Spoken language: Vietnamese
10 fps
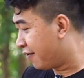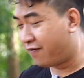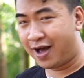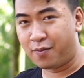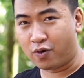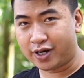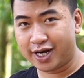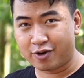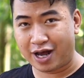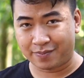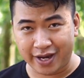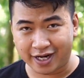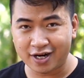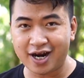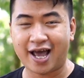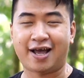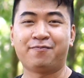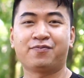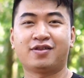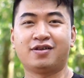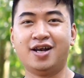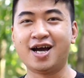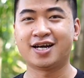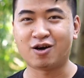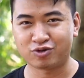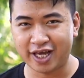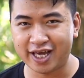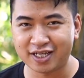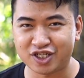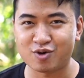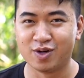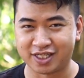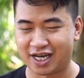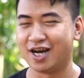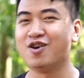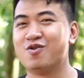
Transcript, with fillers: và một cái điều đặc biệt đó là lần đầu tiên trong lịch sử luôn